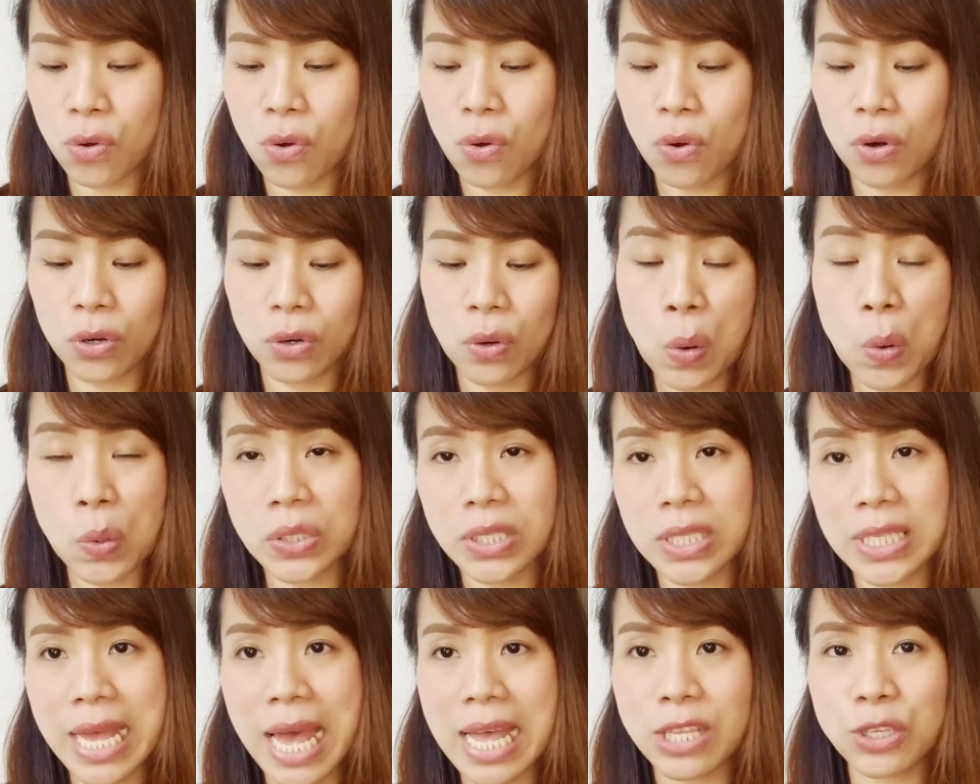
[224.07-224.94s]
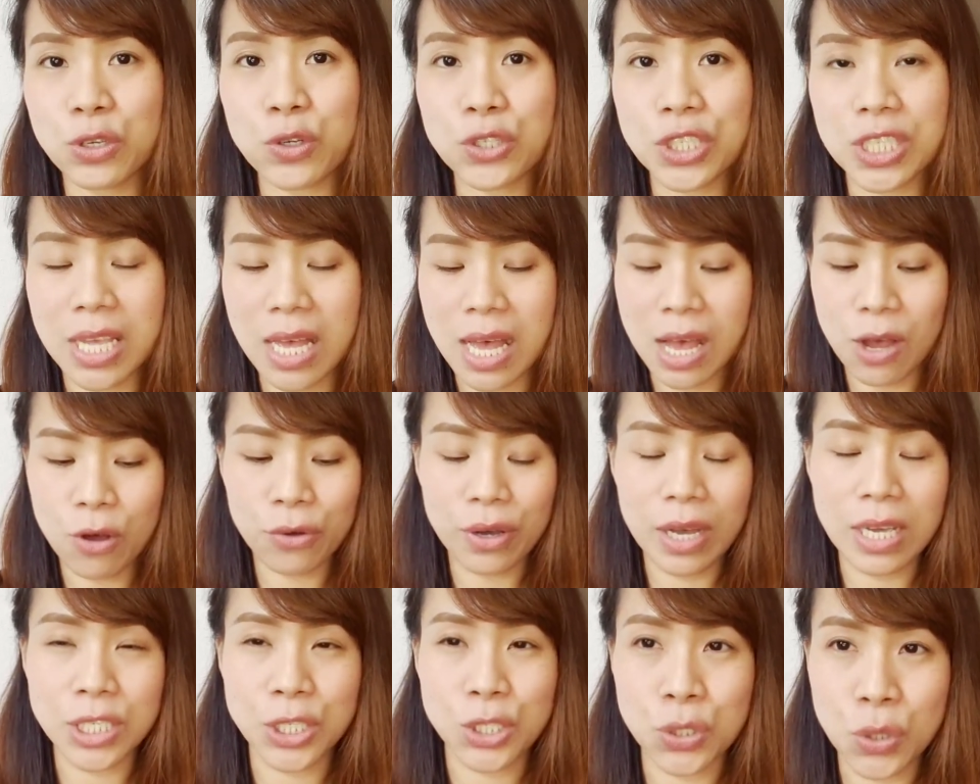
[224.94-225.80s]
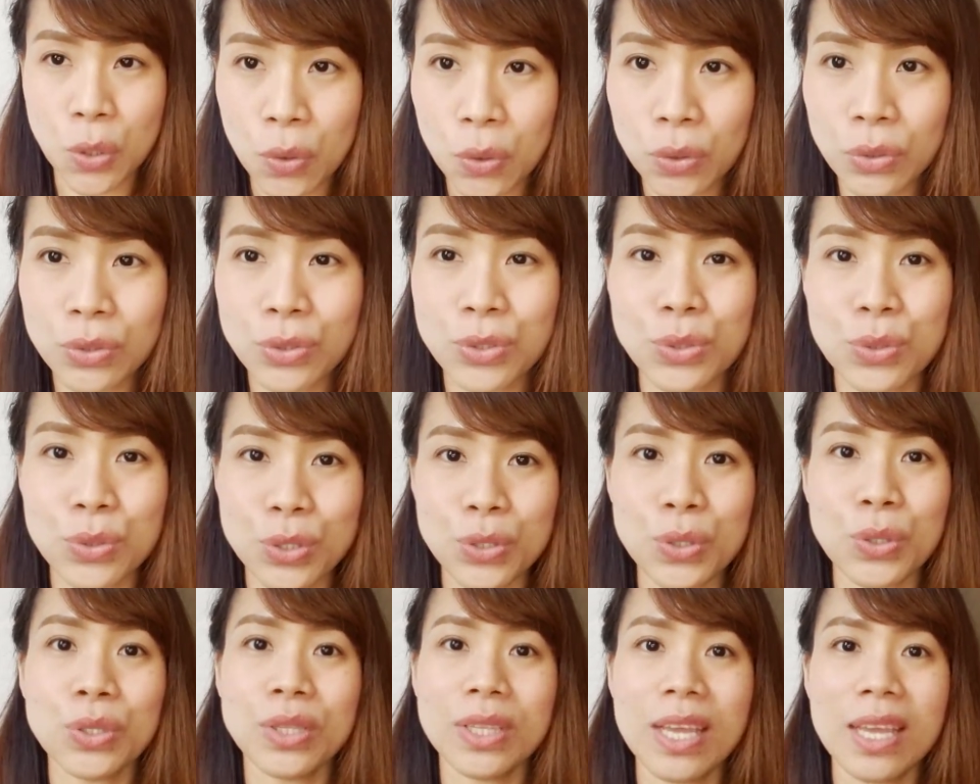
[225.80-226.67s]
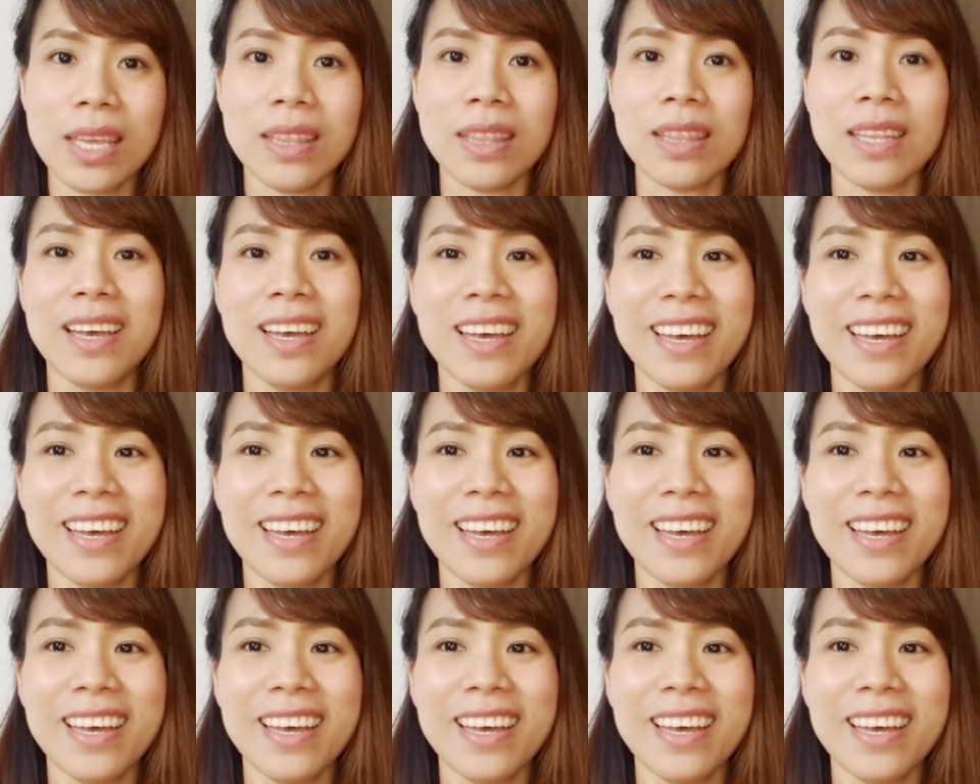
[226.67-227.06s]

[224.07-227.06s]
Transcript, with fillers: or kung saan ko siya okasyong susuotin.